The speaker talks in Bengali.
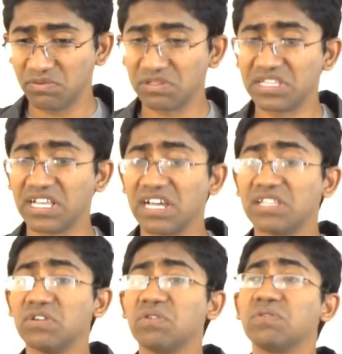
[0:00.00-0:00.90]

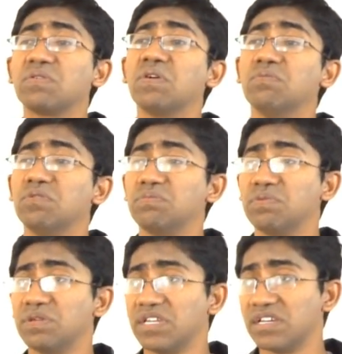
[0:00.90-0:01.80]
পত্রিকায় যখন খবর
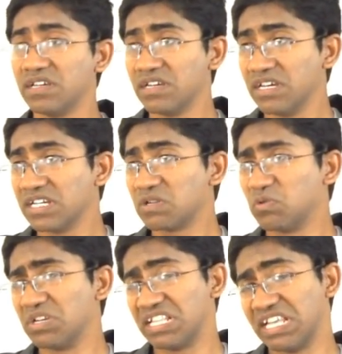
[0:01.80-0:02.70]
পড়ি
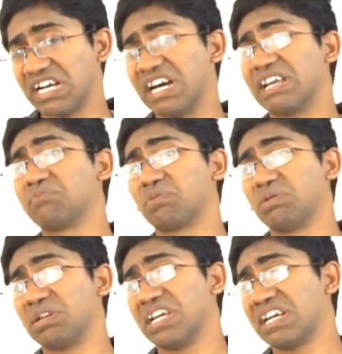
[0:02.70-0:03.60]
গণিতে খারাপ
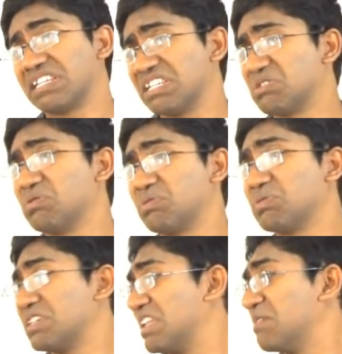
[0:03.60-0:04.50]
করে একটি ছোট
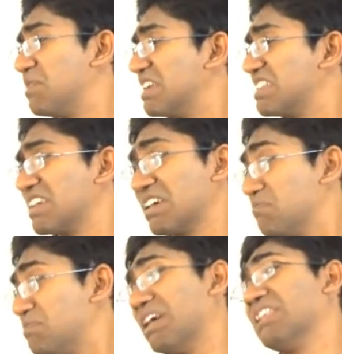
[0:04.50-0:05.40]
ছেলে বাড়ি থেকে
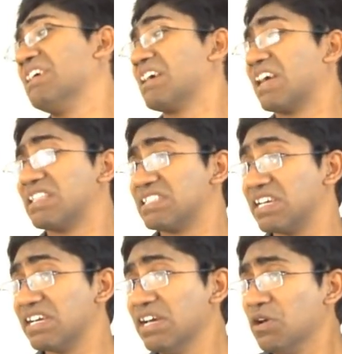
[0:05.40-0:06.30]
পালিয়ে
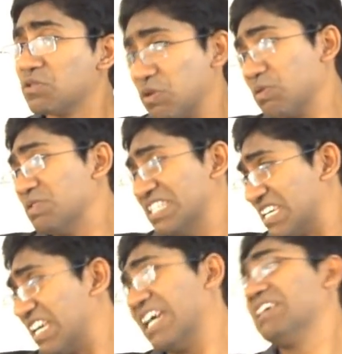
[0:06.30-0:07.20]
গেছে তখন
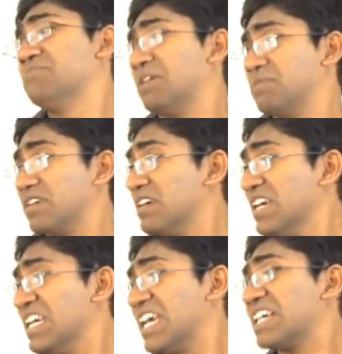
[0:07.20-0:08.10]
ঠিক এইভাবে
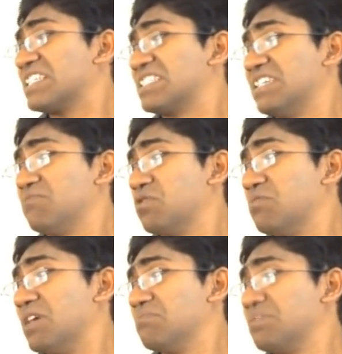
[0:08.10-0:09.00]
একটি
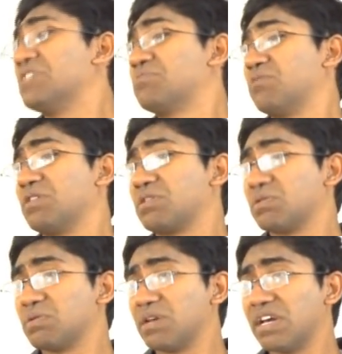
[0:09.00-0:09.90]
বোমা
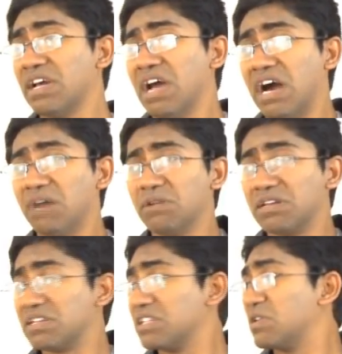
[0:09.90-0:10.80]
বিস্ফোরিত হয়ে
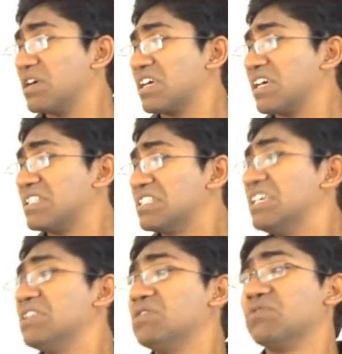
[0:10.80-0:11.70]
আমার হৃদয়কে
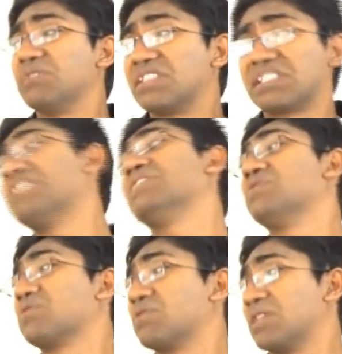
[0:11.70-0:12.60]
ছিন্ন
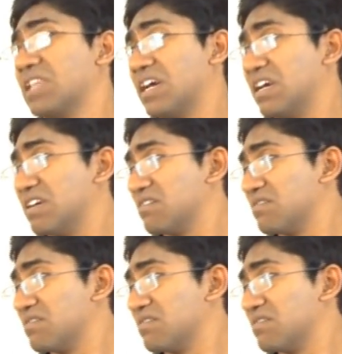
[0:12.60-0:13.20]
বিচ্ছিন্ন করে দেয়